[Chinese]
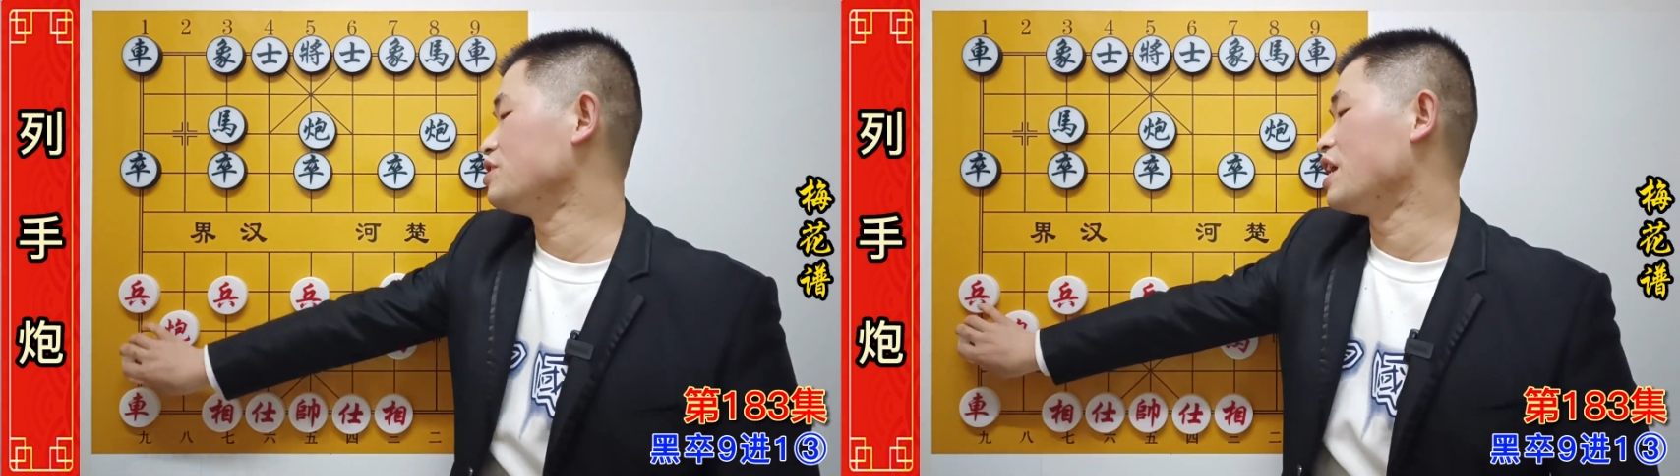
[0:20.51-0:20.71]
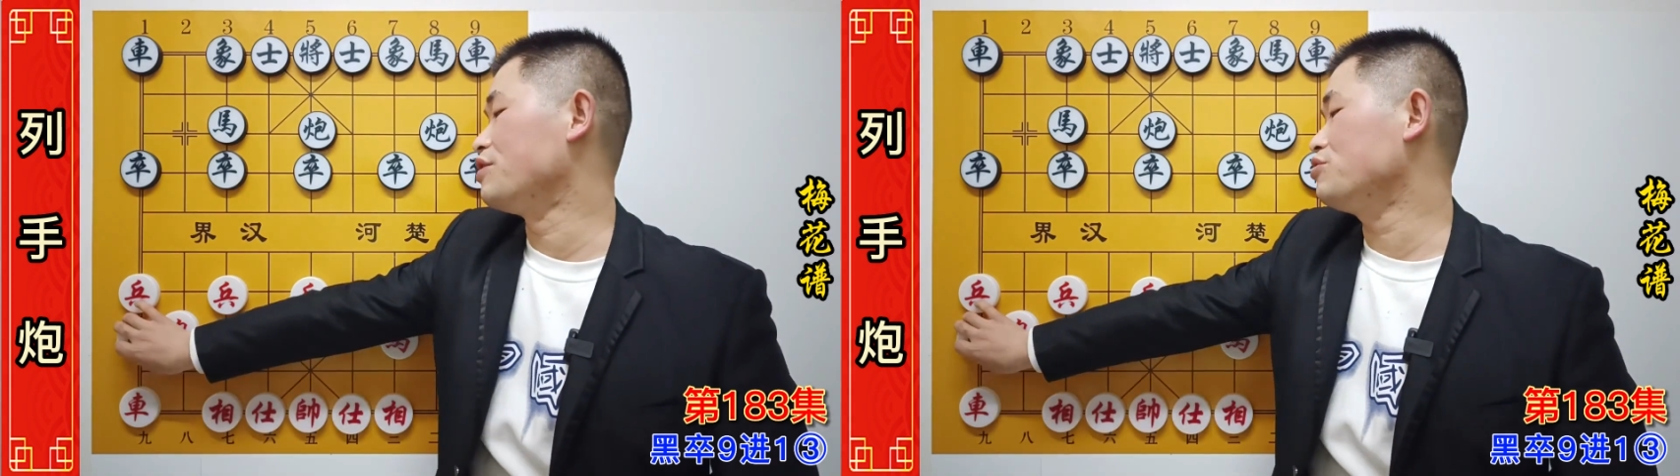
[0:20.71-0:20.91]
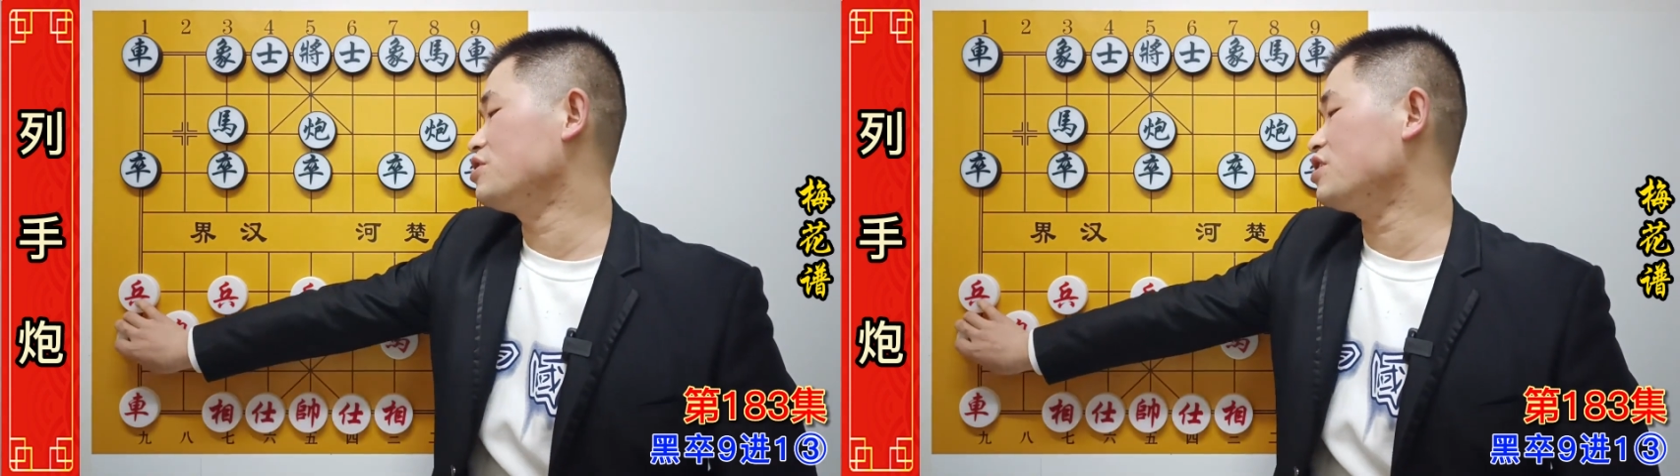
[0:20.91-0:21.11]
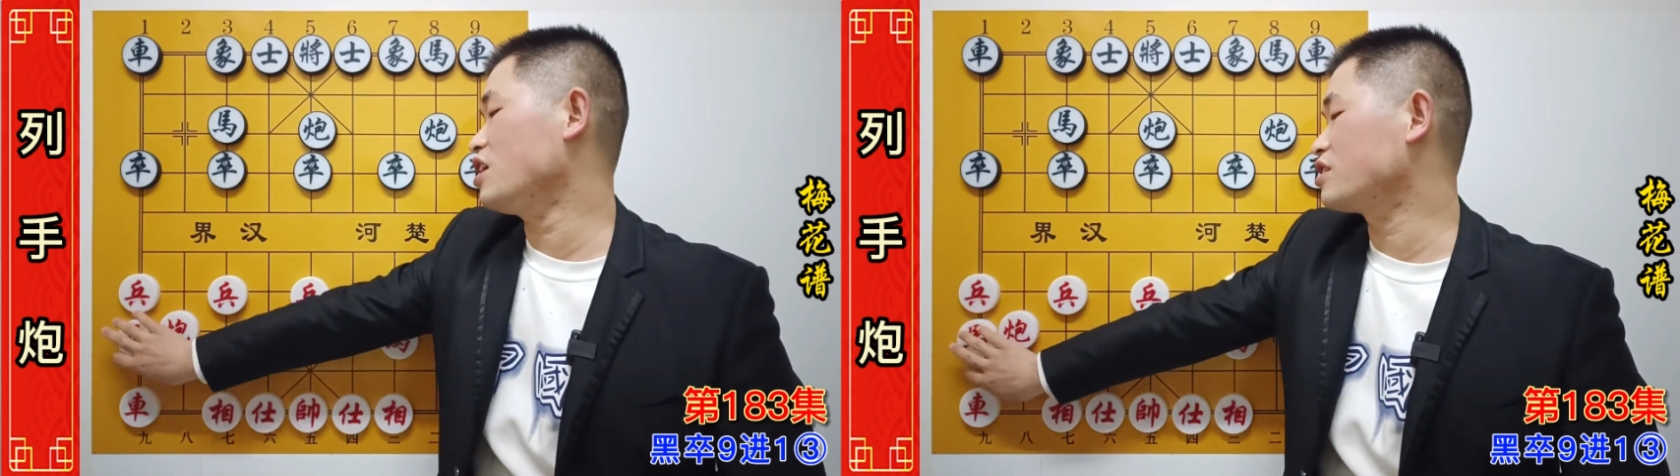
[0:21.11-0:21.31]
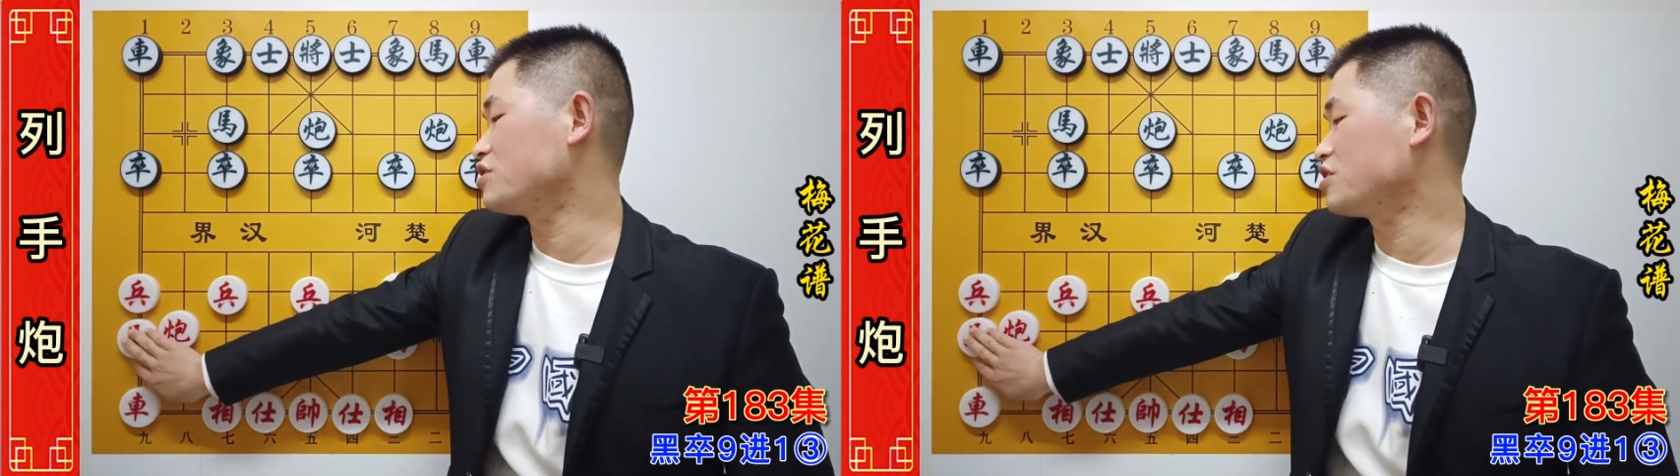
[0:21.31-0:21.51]
延续
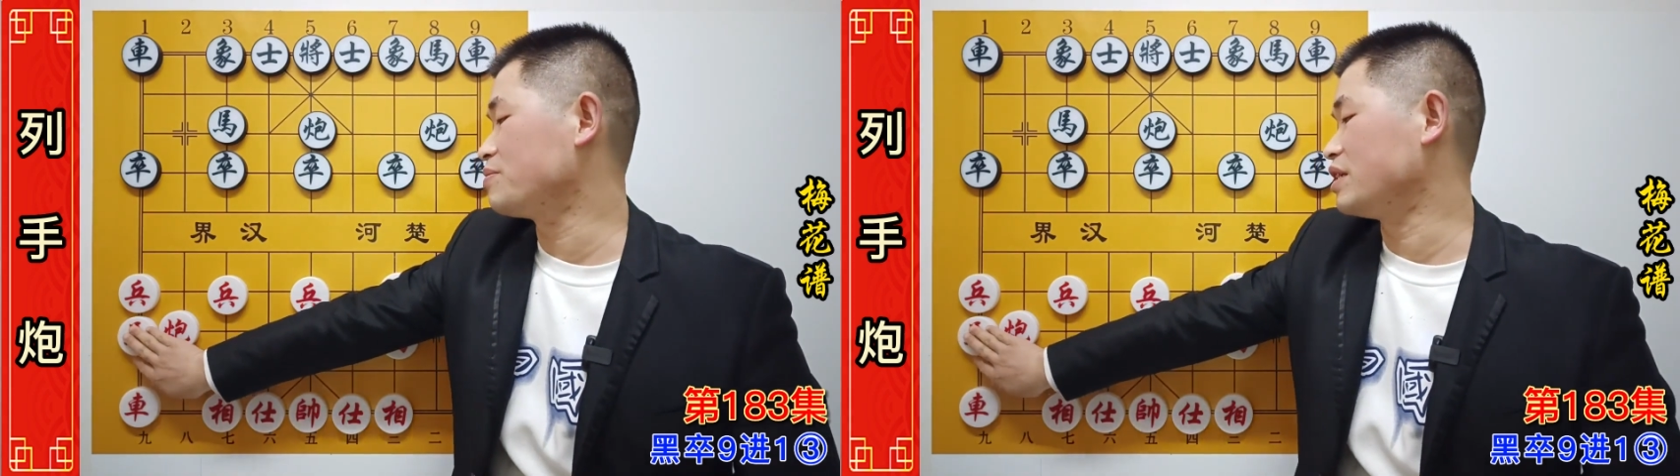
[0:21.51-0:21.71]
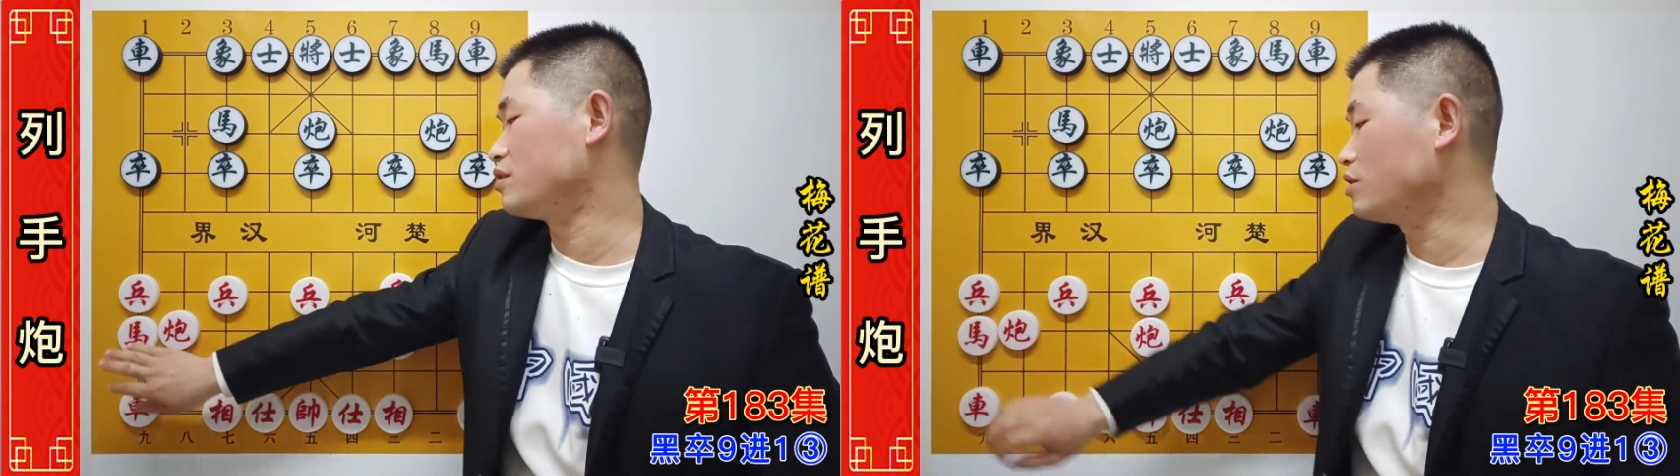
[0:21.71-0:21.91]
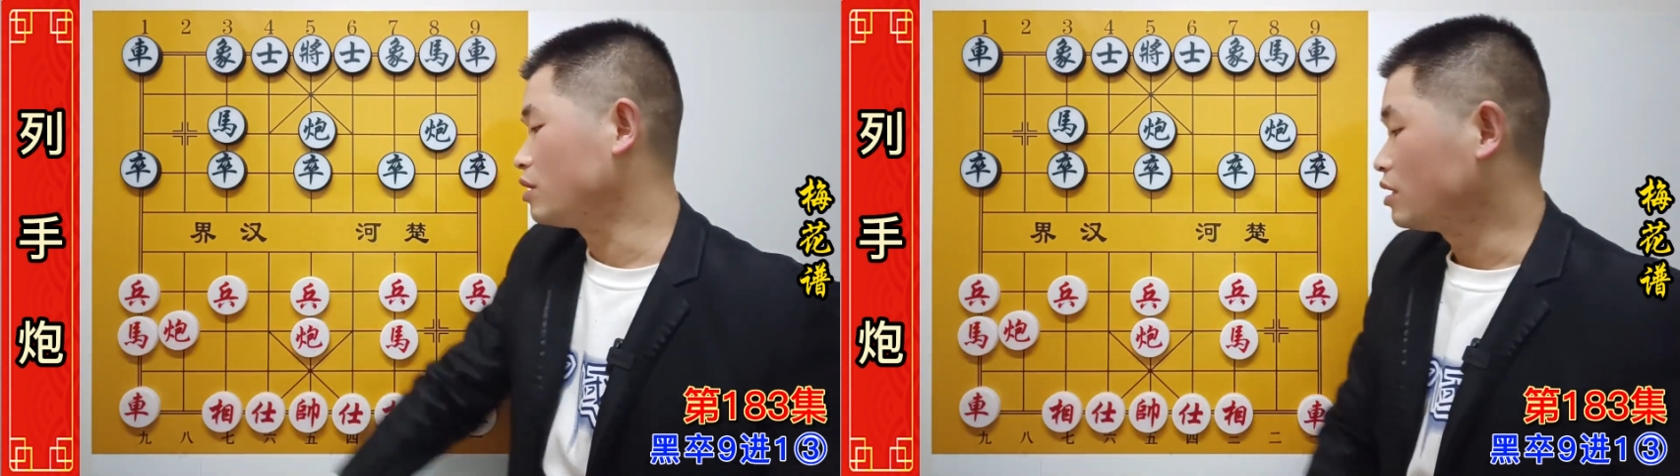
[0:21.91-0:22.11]
上一个视频，